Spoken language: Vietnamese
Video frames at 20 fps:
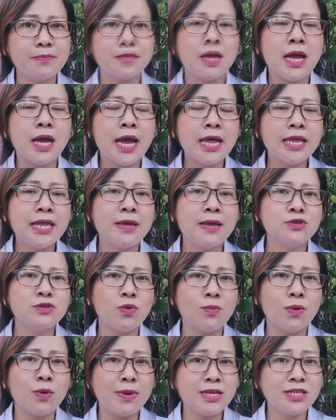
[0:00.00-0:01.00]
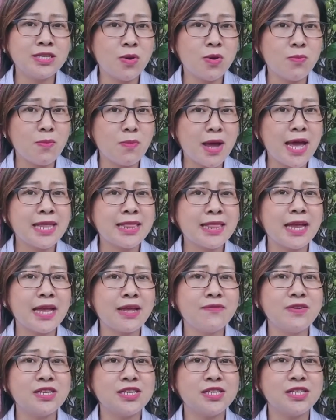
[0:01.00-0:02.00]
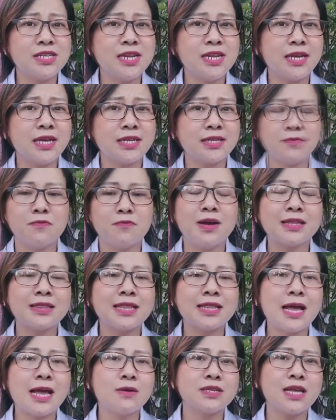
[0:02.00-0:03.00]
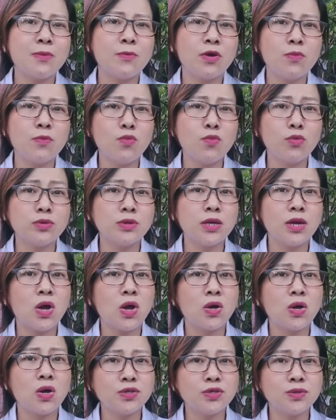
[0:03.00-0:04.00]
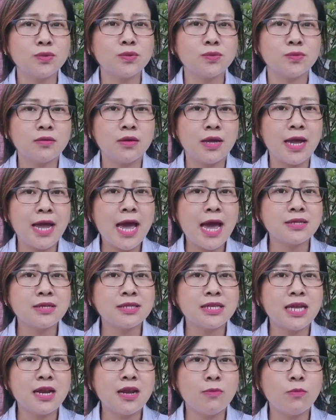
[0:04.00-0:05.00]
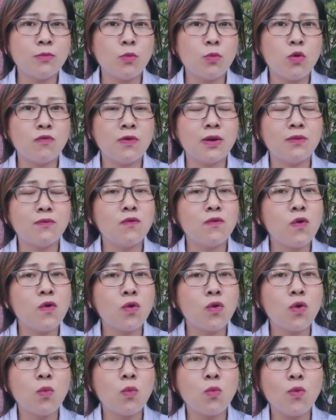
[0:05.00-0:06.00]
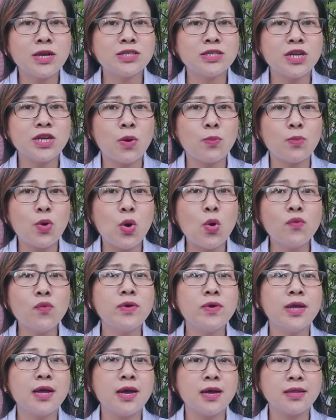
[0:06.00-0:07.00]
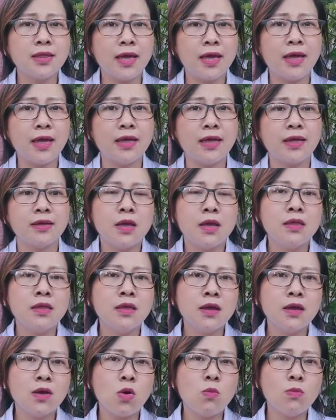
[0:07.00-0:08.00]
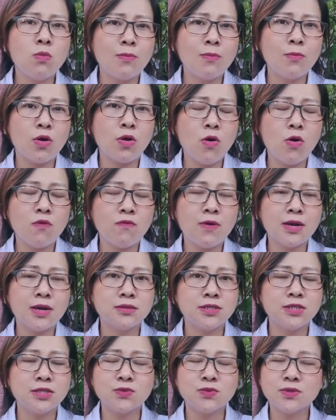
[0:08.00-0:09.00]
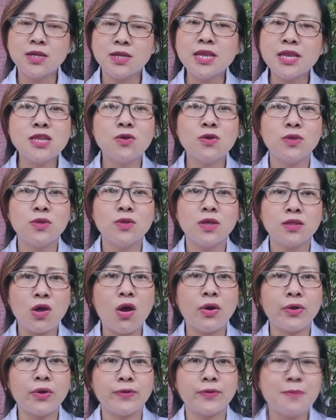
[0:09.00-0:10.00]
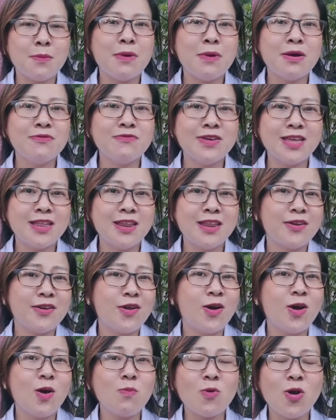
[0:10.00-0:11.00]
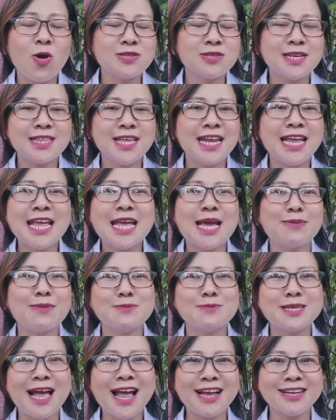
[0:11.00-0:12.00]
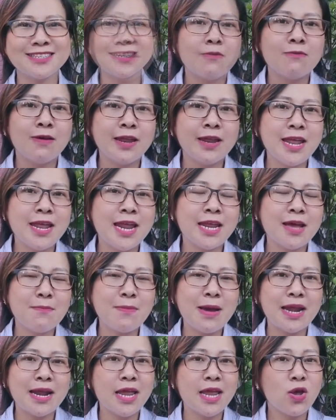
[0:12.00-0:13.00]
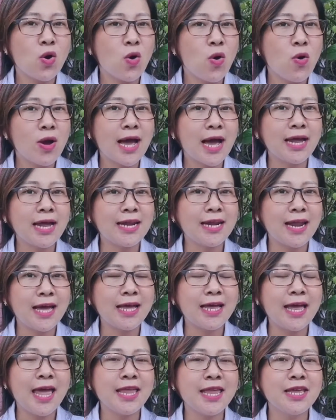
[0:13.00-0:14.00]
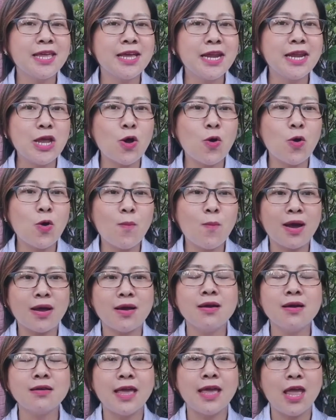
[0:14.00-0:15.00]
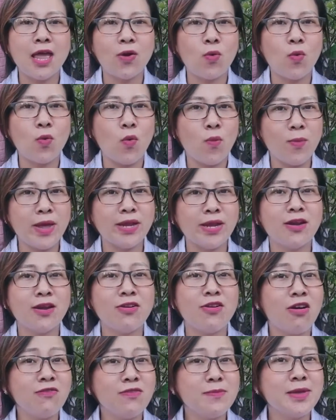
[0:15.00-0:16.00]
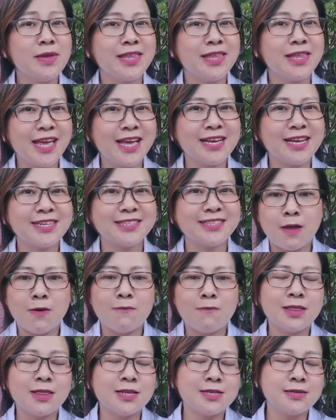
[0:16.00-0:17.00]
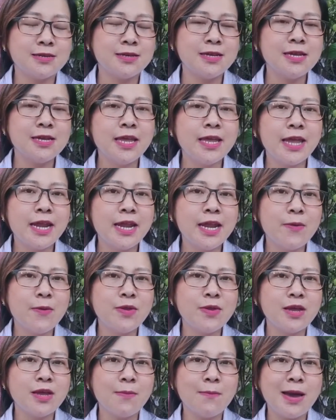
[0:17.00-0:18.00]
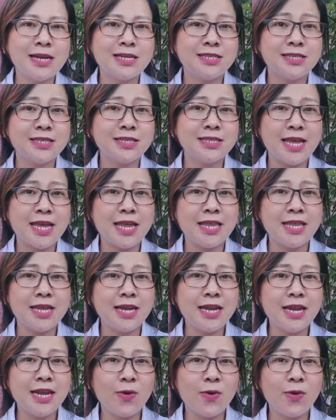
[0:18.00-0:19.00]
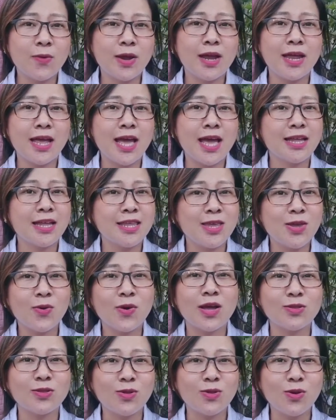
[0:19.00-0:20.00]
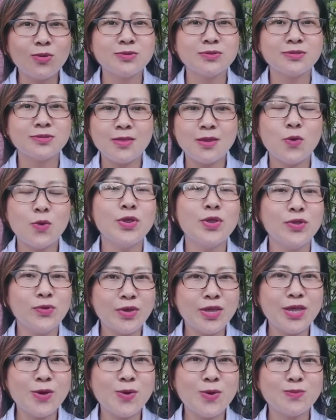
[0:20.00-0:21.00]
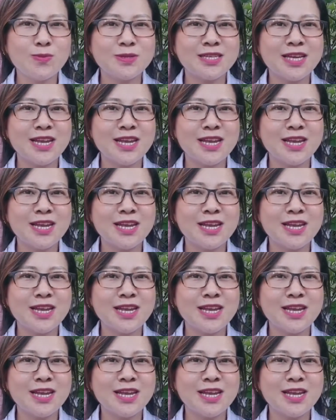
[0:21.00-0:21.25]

gây nhiễm trùng ở bên trong ngay tại cái vị trí này và tạo ra một cái mùi rất là khó chịu. Gan được xem là một bộ phận vô cùng quan trọng đối với cái cơ thể nhưng cũng là một cái bộ phận chịu rất là nhiều thiệt thòi bởi vì là nó không có dây thần kinh cảm giác vậy nên các bạn hãy cố gắng lắng nghe những cái điều mà cơ thể của mình nó nói với mình nha và thật sự ý nghĩa nếu như các bạn chia sẻ những cái điều này càng nhiều càng tốt Nguyễn Thúy cùng gia